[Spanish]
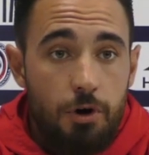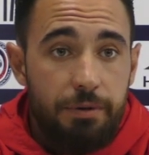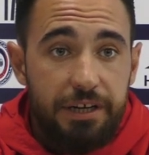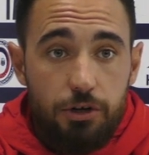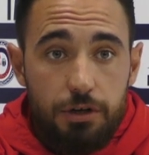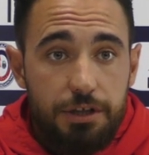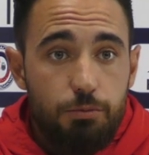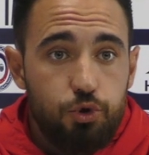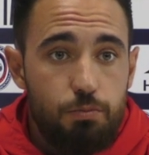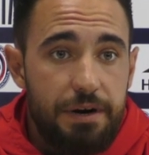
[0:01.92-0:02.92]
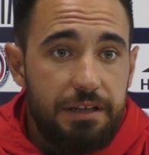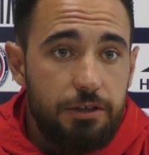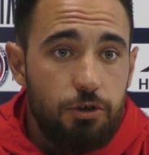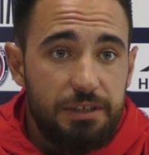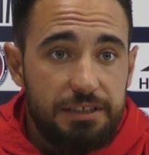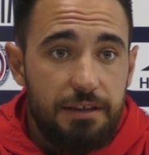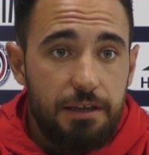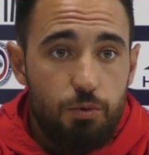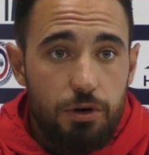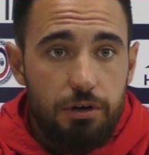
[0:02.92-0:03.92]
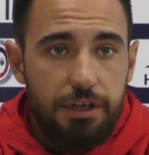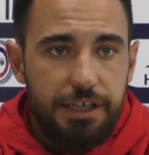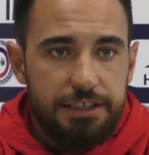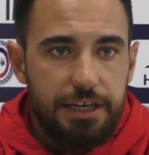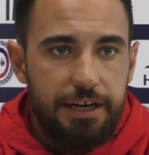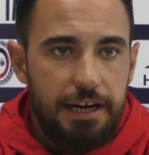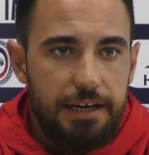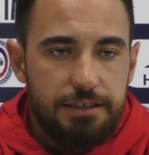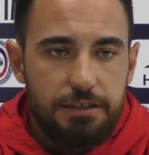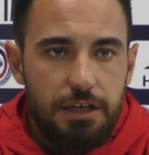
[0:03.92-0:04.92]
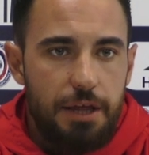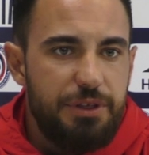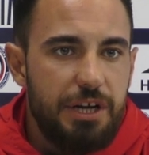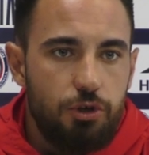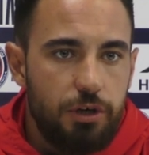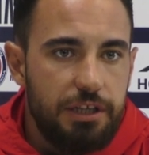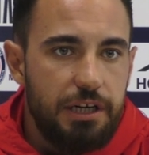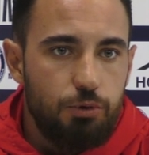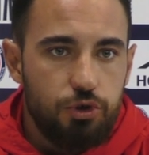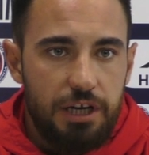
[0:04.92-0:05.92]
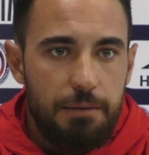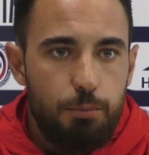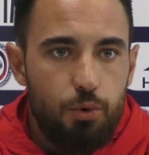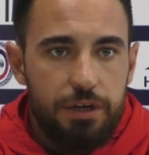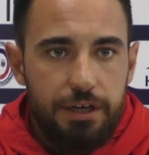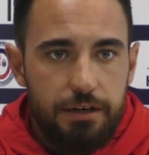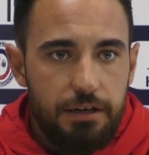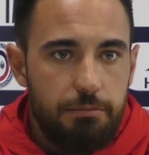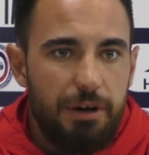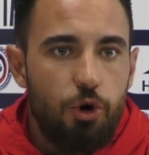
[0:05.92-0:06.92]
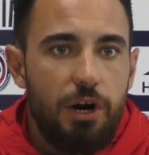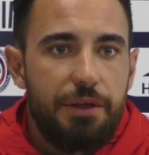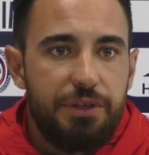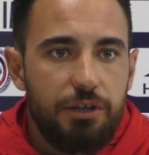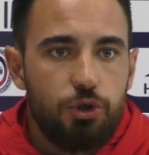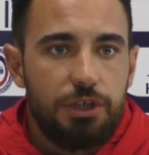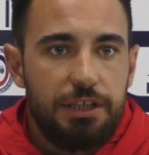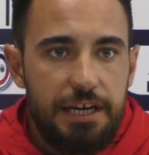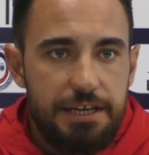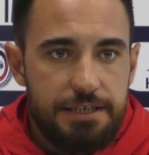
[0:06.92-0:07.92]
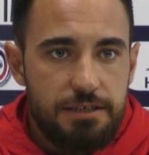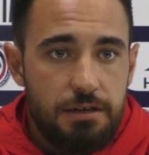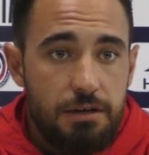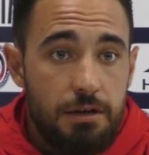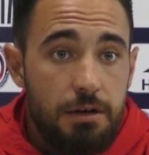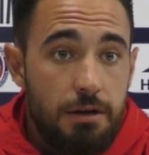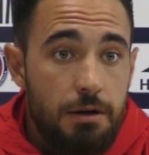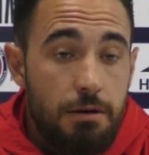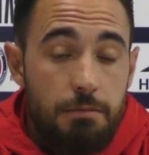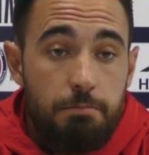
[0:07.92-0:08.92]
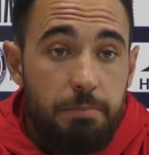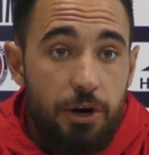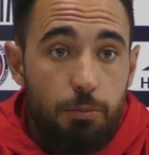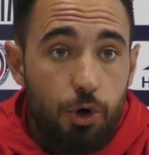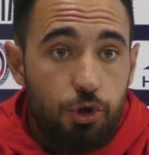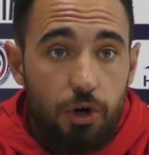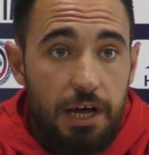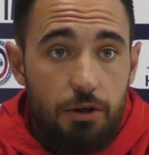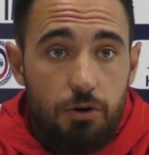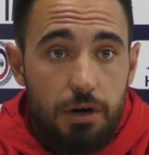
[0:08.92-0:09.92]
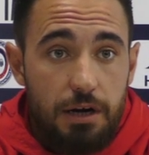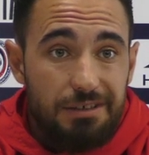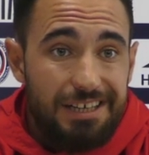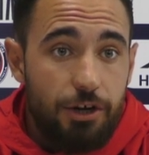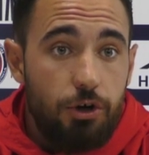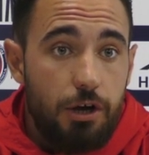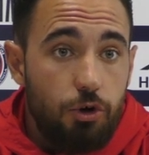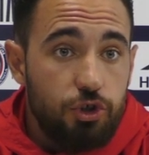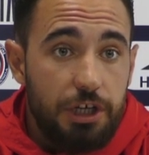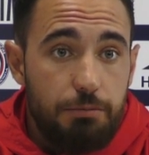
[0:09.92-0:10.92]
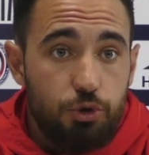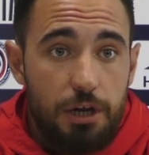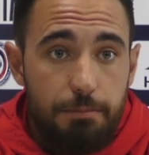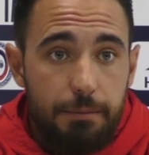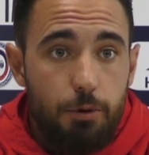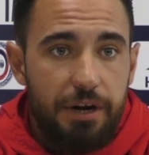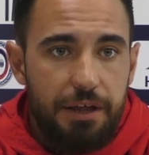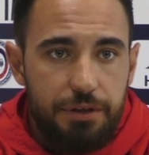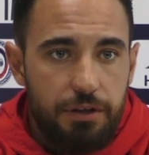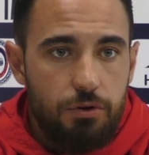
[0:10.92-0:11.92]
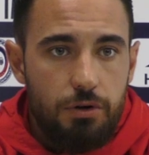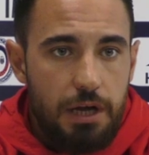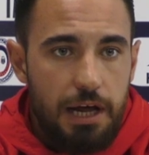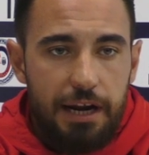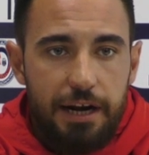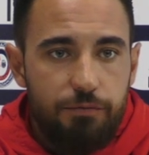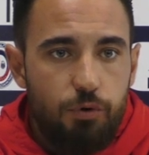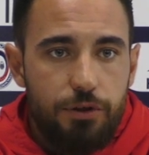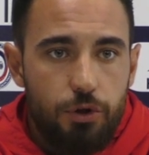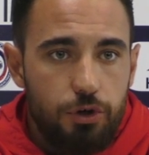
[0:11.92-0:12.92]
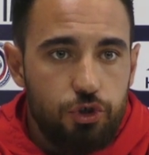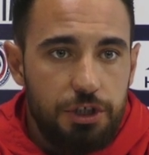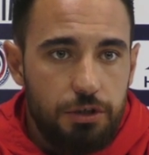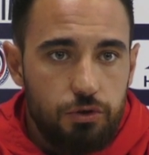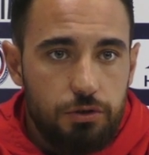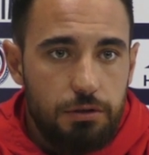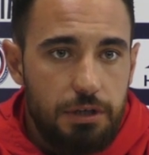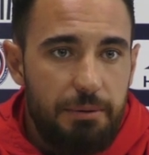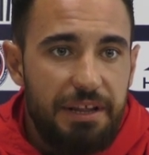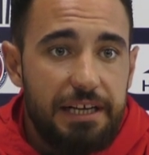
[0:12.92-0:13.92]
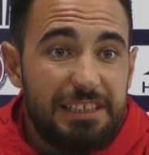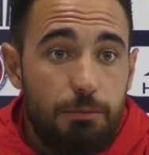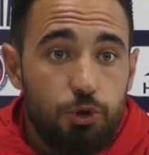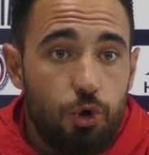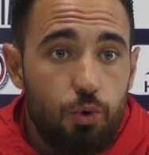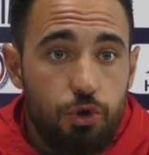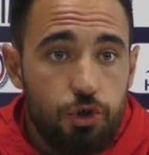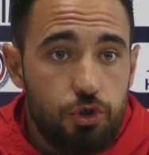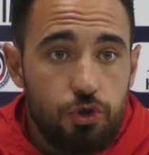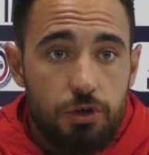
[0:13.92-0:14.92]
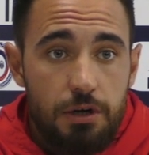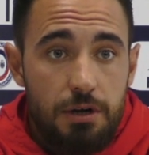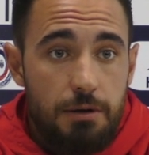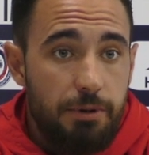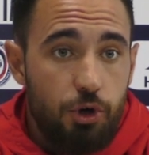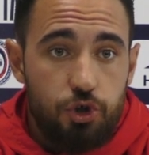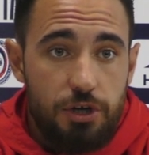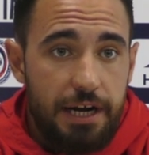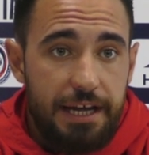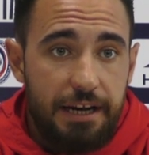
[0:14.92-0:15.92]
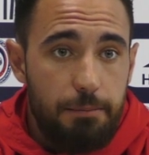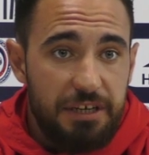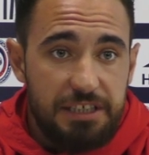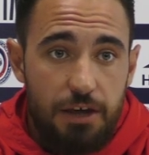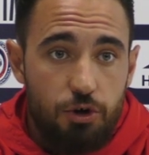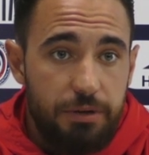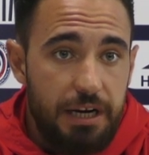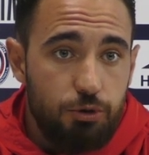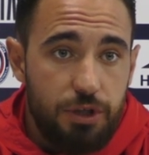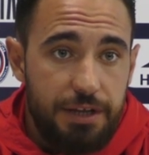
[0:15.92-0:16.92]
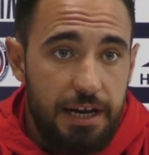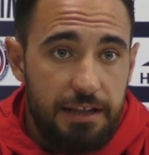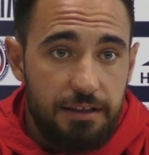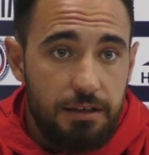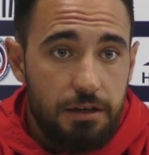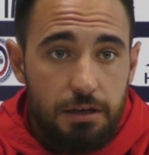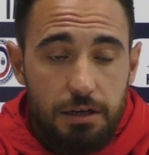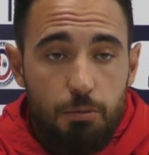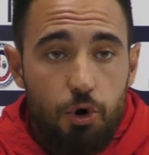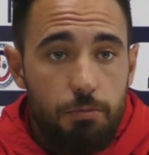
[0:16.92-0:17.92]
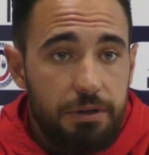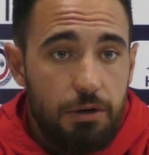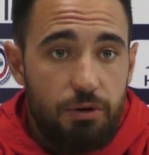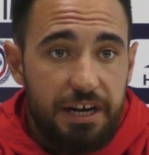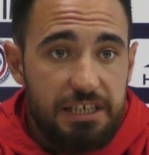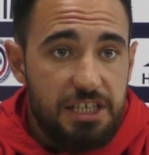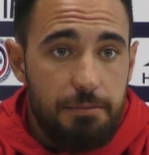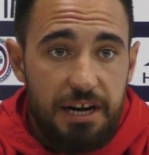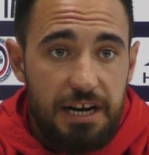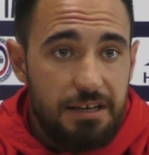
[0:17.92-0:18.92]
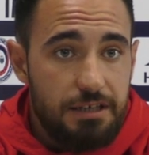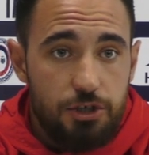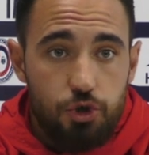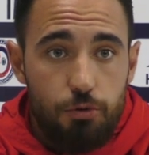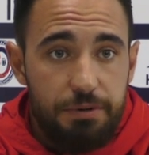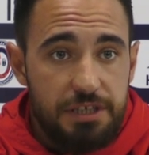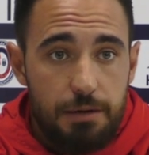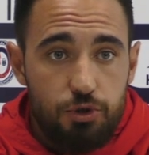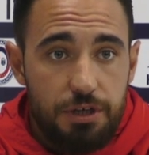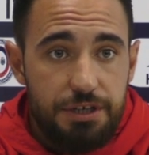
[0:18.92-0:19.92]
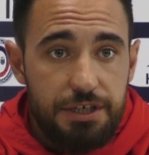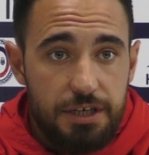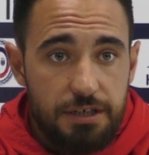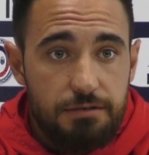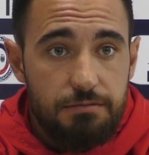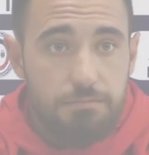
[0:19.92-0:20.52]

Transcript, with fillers: Hombre, creo que hicimos un partido bastante bueno en líneas generales. Es cierto que tenemos que pulir y mejorar ciertos detalles, pero por otro lado, creo que conseguimos el premio merecido al gran esfuerzo de los chicos. La verdad que estamos orgullosos, pero eso ya queda en el pasado y miramos hacia adelante. Hemos completado una gran semana y solo pensamos en Illescas.